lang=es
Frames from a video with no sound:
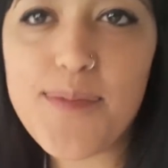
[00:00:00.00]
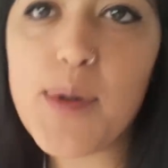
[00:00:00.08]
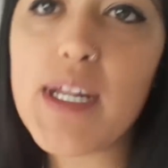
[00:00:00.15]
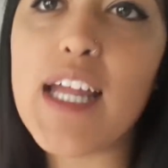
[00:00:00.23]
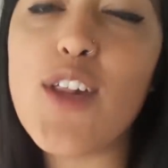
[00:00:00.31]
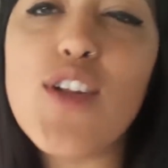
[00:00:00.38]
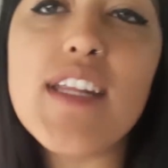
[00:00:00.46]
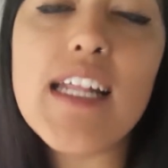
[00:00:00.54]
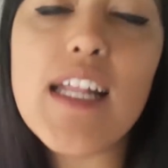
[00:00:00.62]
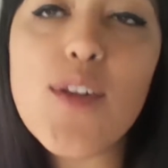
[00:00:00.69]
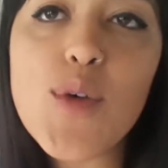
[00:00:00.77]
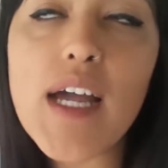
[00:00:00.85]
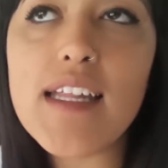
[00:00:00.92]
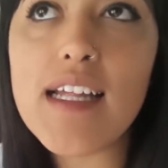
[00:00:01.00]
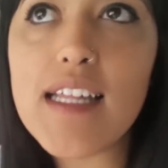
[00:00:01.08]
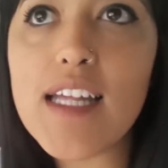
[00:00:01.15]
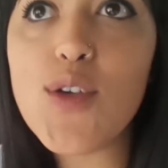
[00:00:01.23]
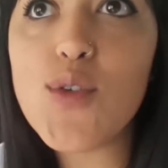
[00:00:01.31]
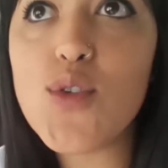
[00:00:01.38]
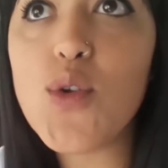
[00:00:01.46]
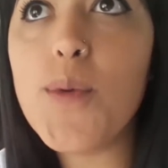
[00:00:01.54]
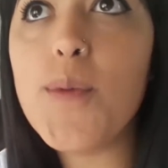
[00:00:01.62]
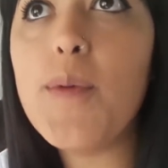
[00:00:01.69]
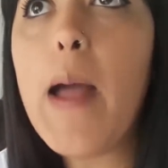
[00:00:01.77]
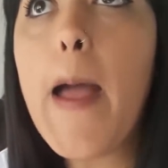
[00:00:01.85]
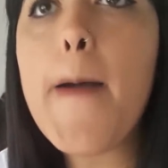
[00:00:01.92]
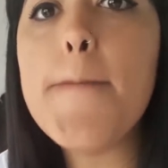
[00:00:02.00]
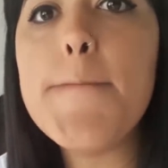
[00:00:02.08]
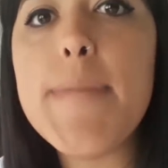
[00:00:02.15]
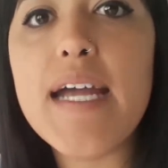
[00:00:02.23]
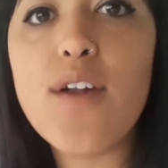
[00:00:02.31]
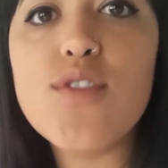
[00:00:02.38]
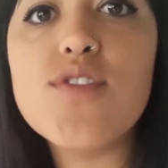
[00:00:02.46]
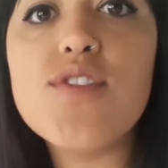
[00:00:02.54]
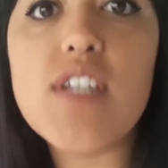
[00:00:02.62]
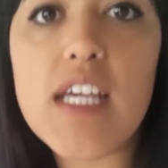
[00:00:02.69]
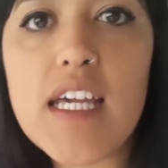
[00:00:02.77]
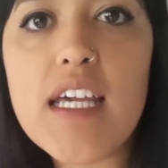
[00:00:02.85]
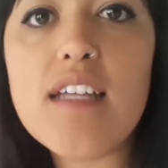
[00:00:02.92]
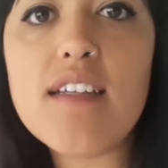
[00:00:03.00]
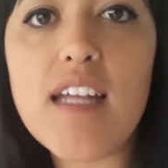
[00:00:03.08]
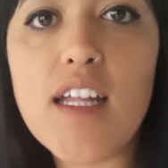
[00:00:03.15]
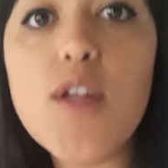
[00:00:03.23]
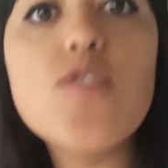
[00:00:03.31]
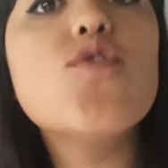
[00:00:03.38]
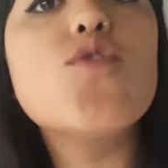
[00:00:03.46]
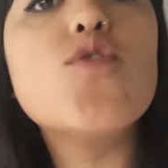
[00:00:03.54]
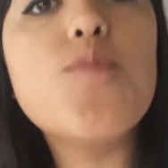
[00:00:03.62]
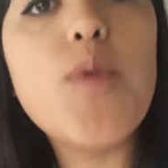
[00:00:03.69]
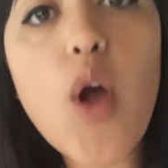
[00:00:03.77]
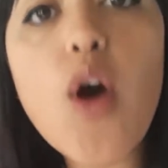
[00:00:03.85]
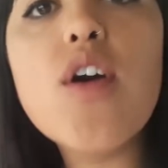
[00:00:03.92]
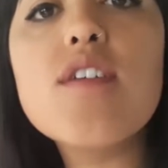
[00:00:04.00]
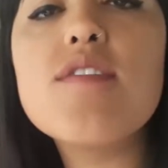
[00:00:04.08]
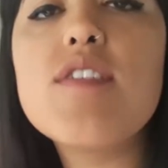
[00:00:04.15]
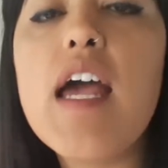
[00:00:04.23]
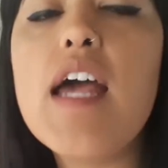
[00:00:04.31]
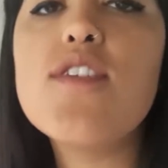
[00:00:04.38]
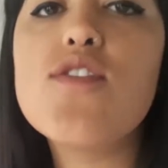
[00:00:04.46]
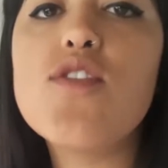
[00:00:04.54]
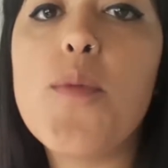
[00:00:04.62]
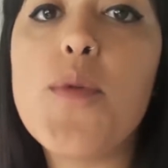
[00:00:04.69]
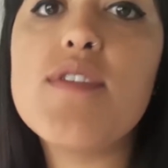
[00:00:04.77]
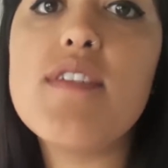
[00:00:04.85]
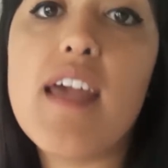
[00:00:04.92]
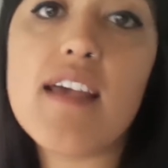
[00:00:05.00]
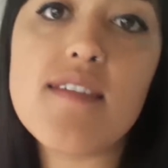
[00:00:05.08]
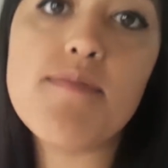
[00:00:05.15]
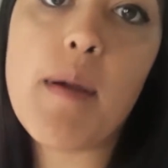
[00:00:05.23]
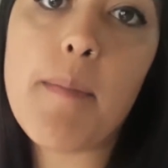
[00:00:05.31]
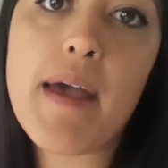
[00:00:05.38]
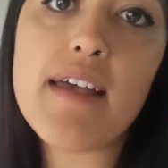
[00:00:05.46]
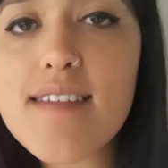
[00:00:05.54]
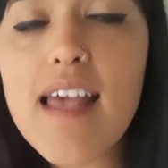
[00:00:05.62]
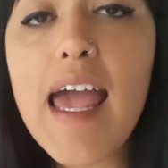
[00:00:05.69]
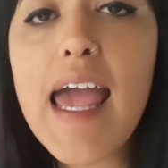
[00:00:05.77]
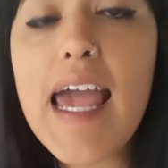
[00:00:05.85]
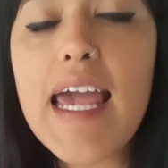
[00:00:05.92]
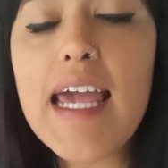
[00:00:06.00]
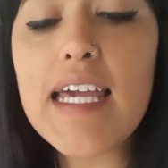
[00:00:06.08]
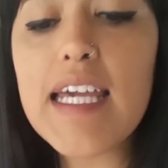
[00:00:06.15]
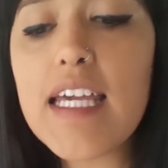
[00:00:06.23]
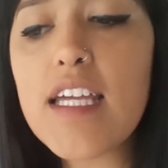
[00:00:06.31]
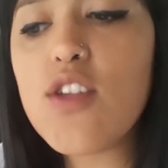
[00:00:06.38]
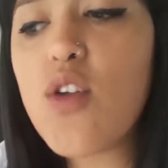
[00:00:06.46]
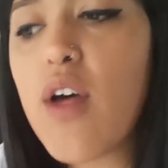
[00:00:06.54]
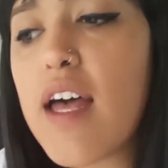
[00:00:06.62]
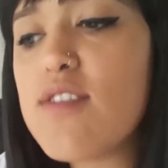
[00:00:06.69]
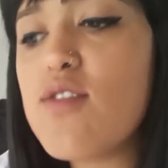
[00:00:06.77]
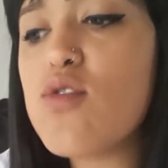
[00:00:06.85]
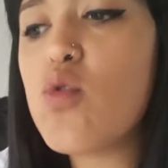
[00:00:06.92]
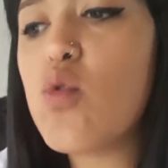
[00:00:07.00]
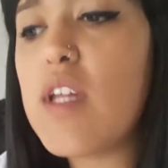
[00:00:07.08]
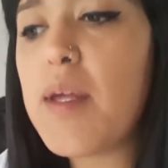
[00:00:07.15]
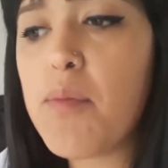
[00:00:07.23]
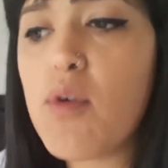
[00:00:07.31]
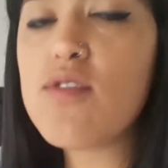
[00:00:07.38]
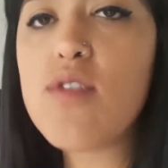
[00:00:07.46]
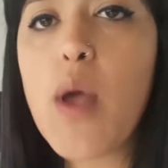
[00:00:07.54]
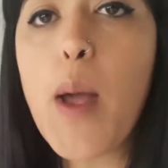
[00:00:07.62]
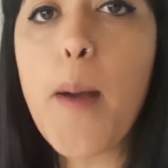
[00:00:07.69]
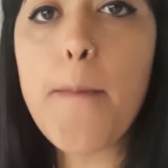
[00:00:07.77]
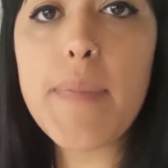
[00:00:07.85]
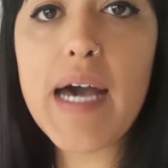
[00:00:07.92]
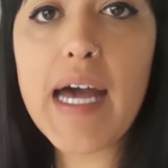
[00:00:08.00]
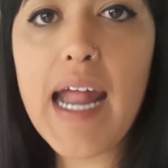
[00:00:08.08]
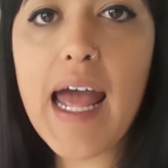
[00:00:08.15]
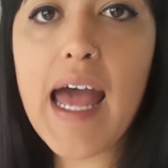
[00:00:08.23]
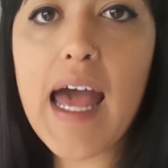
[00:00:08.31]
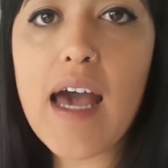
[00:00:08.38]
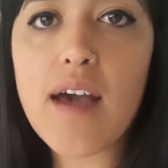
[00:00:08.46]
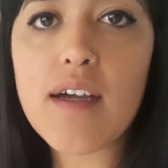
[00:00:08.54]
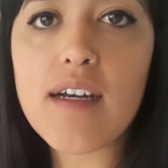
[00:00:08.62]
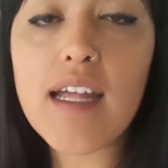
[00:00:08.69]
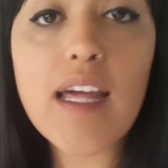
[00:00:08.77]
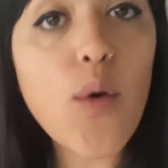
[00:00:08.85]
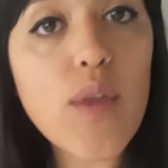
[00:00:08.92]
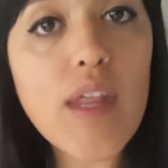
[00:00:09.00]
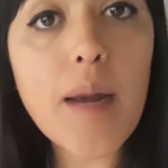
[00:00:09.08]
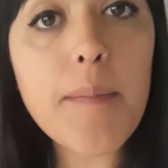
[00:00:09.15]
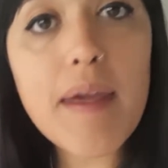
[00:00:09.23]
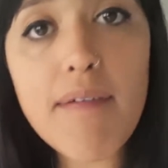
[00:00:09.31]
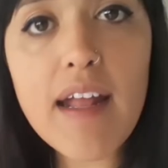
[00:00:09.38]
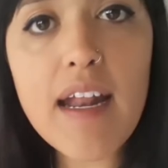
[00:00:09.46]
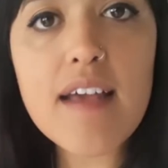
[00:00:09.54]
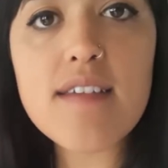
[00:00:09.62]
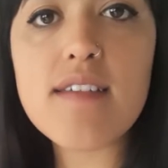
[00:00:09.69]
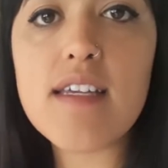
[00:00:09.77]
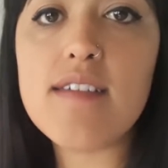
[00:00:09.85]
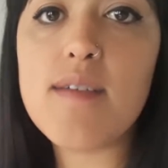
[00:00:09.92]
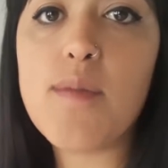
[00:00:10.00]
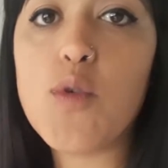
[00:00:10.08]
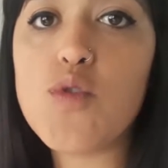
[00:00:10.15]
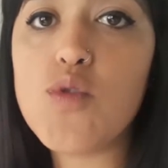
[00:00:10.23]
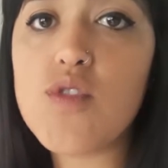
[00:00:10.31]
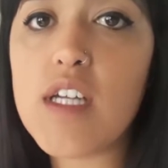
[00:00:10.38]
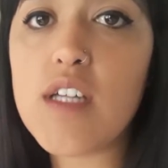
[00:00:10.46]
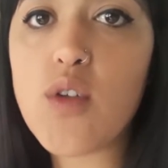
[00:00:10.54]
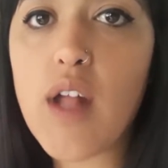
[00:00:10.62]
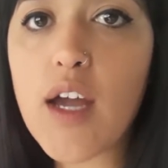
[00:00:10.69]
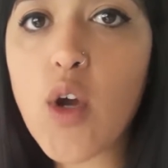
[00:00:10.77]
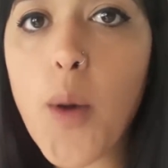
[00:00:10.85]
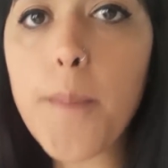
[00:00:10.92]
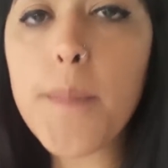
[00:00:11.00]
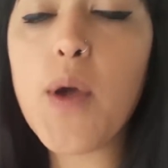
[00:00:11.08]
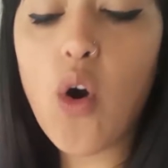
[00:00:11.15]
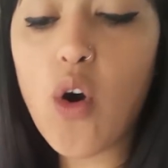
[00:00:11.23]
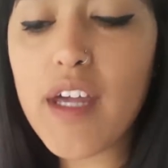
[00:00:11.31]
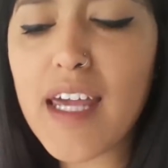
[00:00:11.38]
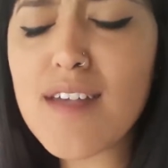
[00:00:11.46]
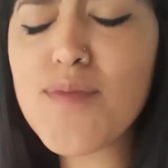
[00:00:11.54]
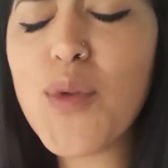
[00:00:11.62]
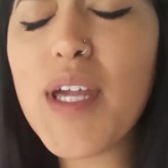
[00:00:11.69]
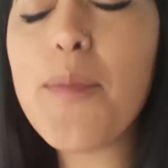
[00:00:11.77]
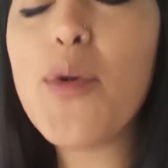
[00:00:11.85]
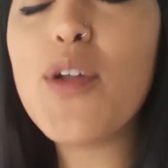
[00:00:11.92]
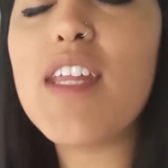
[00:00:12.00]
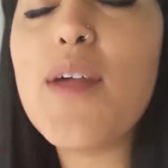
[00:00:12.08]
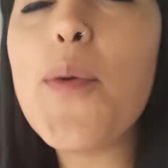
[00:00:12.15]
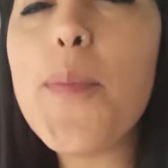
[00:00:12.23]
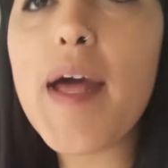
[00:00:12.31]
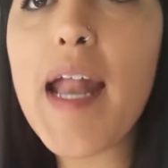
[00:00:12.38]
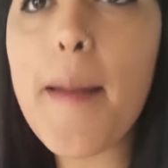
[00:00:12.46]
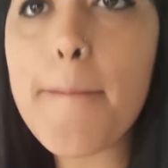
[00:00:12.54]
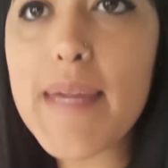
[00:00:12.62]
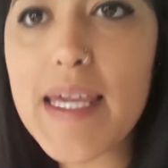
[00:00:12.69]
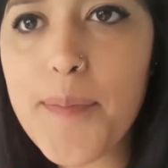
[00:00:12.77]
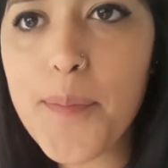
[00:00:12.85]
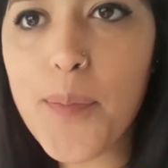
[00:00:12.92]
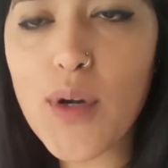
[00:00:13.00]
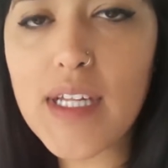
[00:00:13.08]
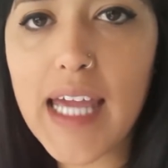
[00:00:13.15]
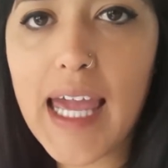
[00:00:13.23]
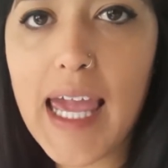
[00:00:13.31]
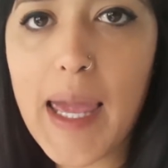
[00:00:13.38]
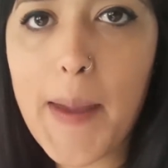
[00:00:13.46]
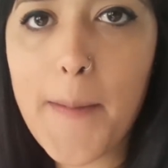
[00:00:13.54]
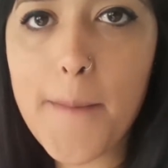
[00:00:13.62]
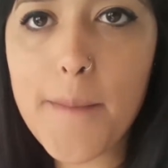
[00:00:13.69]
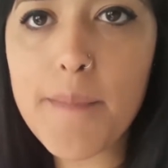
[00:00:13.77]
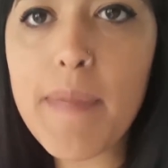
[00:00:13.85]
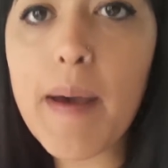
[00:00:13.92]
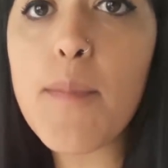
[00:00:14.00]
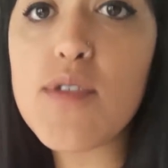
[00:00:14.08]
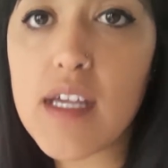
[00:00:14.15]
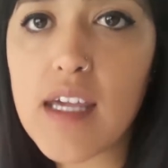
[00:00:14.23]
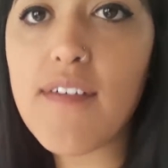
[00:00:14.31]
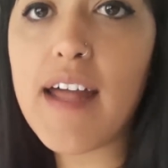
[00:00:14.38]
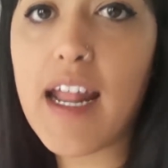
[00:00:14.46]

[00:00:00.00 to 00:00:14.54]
porque no tienen un canal de YouTube, pero sí tienen sus blogs, somos 10 mamás y todas nos unimos para recaudar víveres, hicimos un centro de acopio. Hoy es muy emotivo para mí porque vamos a llevar